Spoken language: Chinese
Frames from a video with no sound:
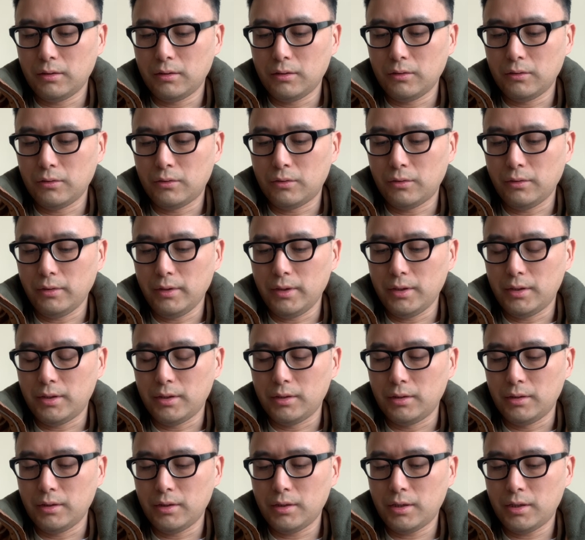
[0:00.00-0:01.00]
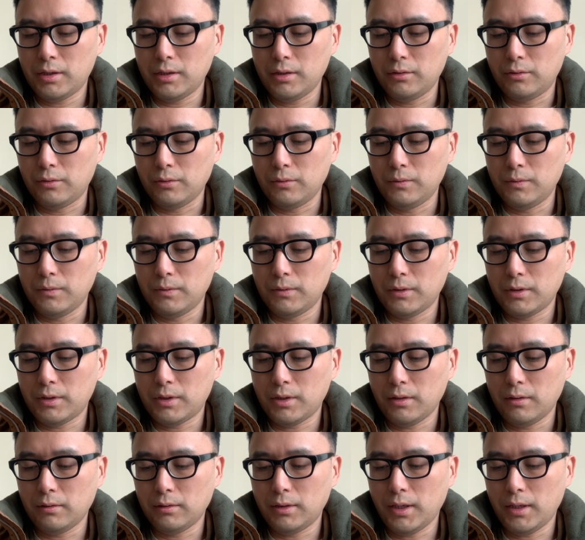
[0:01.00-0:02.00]
损折士卒，
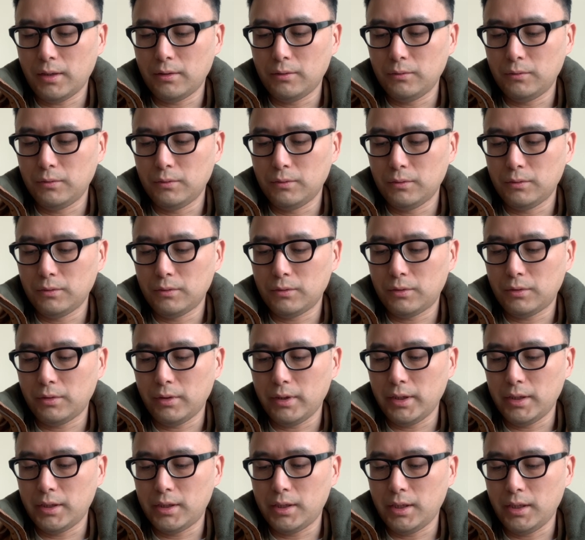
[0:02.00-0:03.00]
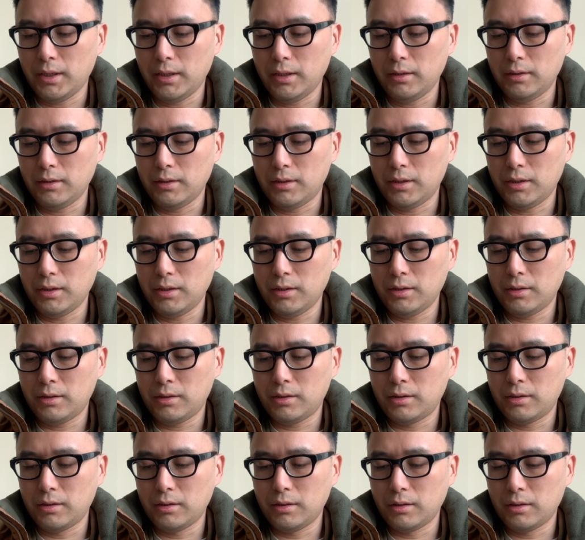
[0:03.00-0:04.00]
少大怒，遂遣急，
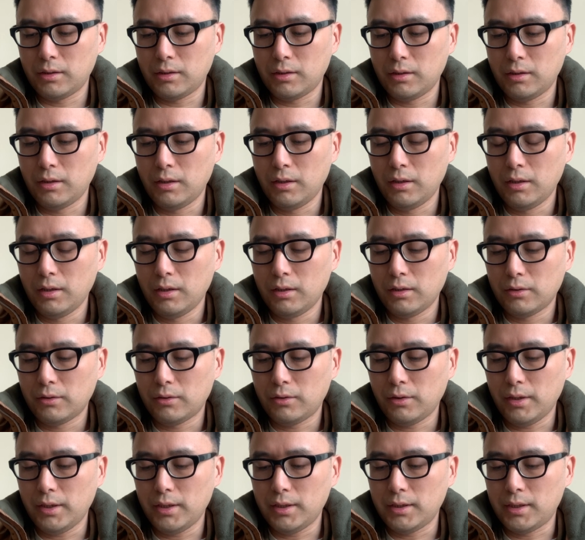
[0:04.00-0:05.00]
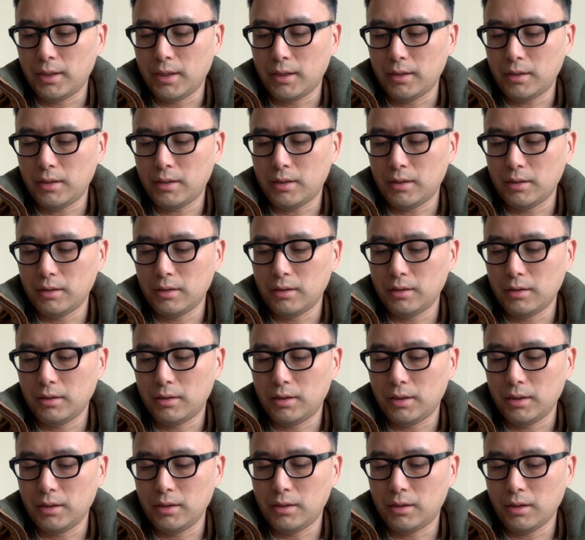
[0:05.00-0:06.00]
遂遣使
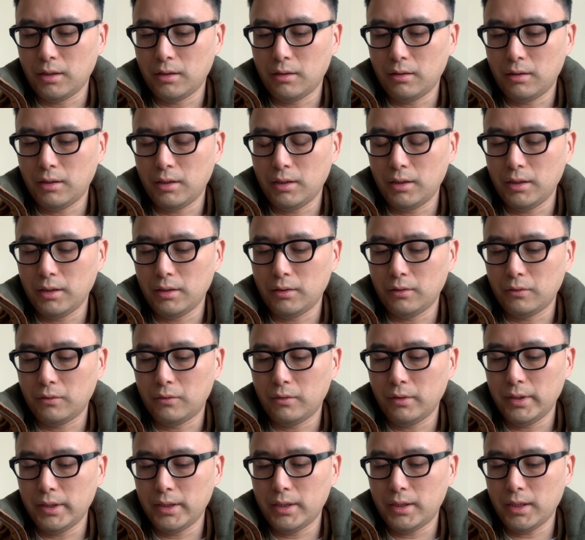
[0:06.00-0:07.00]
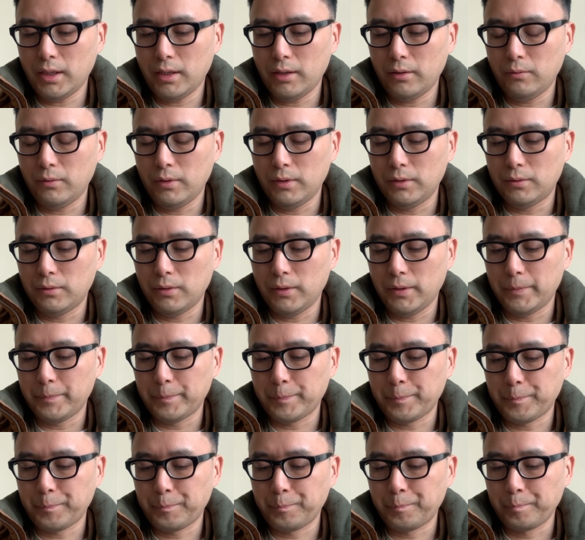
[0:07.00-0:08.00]
急召二人归寨问罪。
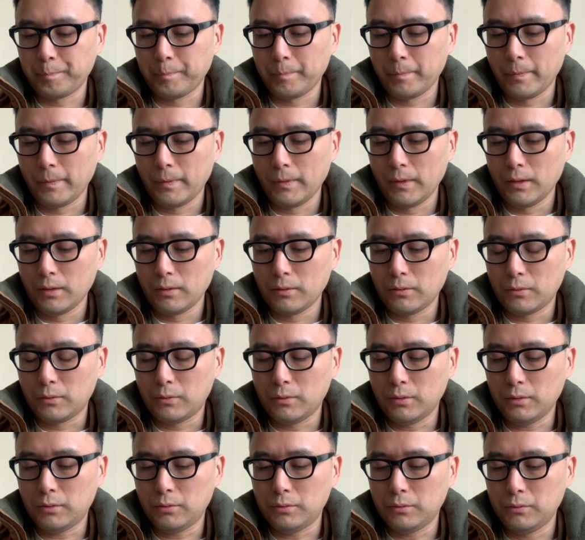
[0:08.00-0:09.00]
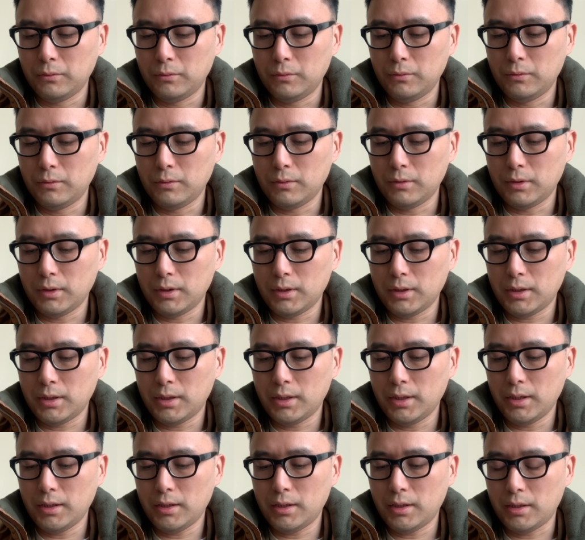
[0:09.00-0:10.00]
郭图
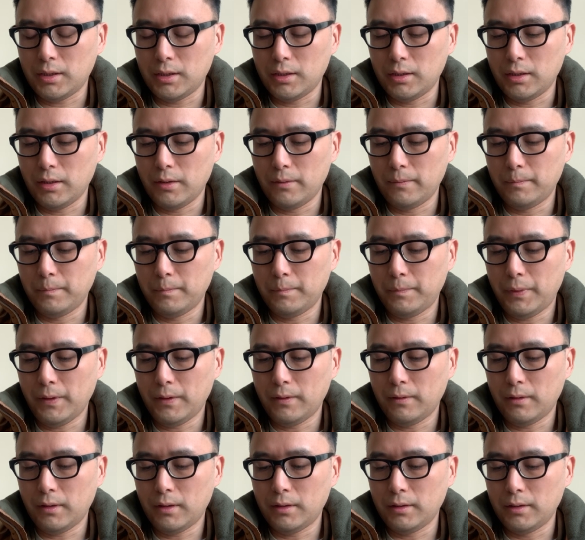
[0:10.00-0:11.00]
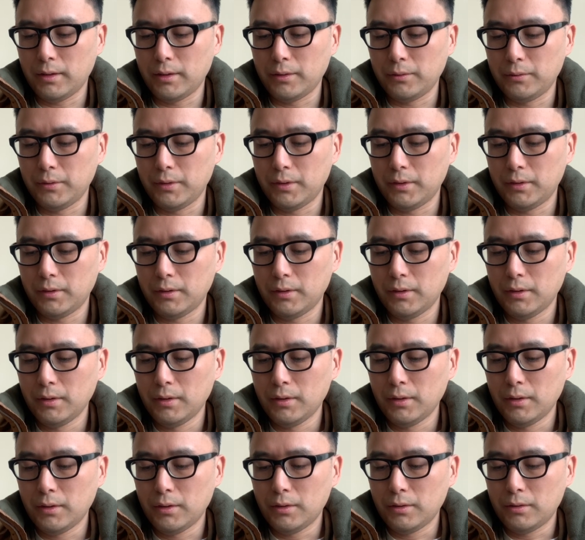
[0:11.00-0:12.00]
先使人报二人
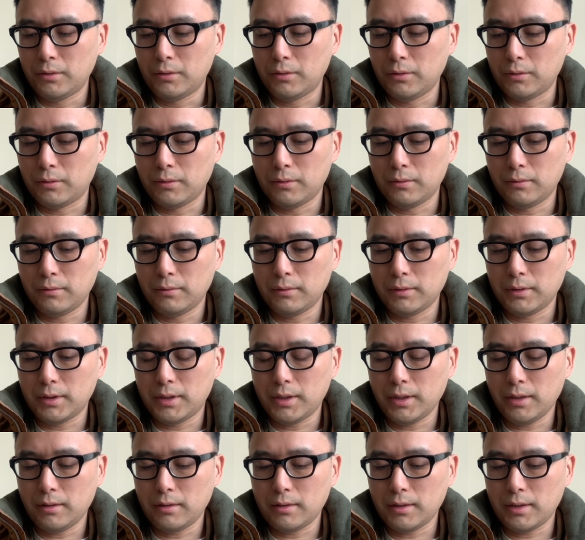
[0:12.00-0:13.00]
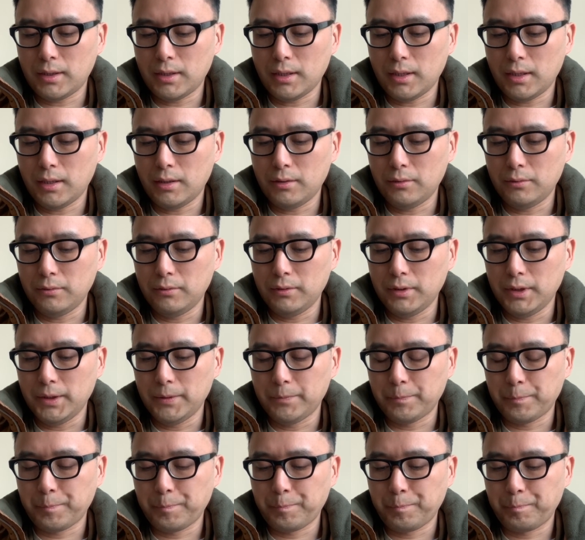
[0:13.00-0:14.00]
云：“主公将杀如
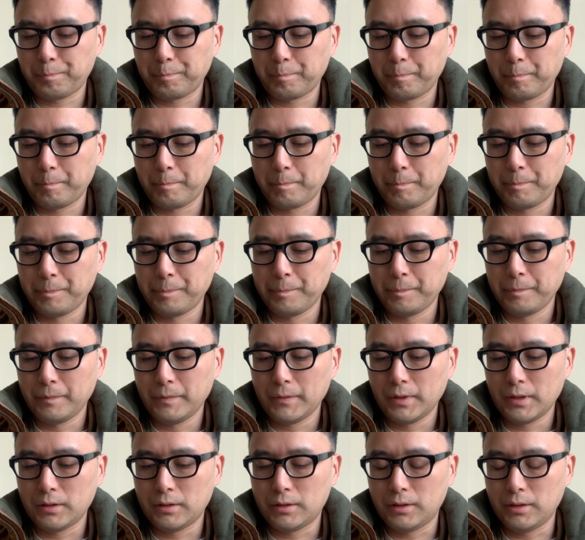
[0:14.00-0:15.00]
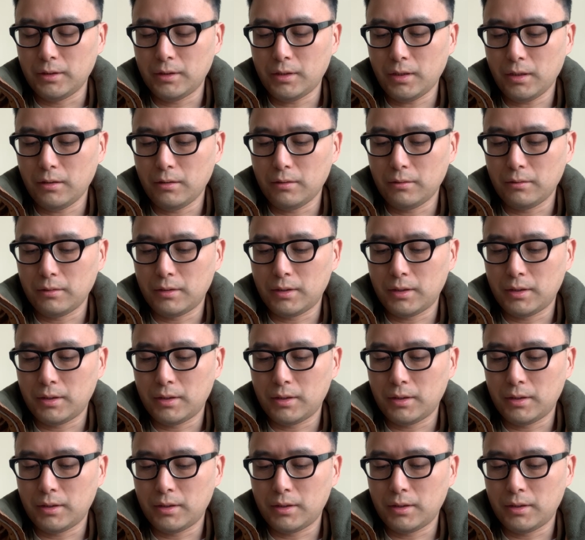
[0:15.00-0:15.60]
矣。”急少